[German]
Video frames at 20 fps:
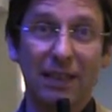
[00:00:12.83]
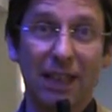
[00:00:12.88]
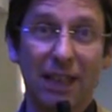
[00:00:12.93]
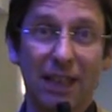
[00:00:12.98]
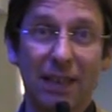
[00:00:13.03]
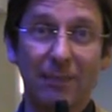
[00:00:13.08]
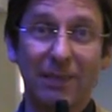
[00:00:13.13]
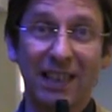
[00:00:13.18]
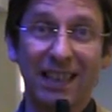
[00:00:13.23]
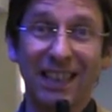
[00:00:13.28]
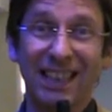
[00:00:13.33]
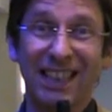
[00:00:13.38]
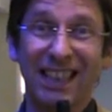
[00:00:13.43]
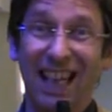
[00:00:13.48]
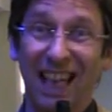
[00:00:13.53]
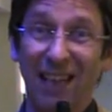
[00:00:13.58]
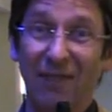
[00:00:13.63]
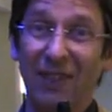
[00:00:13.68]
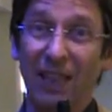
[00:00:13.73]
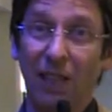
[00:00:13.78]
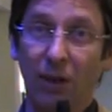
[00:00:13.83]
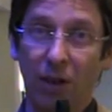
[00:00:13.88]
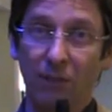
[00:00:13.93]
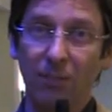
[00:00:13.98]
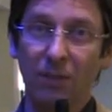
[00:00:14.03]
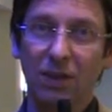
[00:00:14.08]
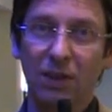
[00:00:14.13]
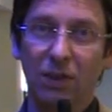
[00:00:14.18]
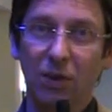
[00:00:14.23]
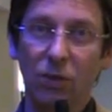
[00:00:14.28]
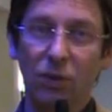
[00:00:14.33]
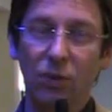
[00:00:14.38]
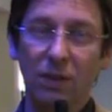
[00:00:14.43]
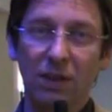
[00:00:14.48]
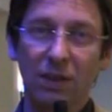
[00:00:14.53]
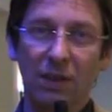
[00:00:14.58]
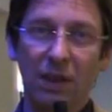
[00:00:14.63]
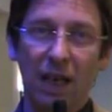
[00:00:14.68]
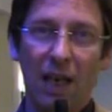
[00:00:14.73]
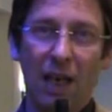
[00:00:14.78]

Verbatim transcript: Ähm, das ist kein Willkommensgruß.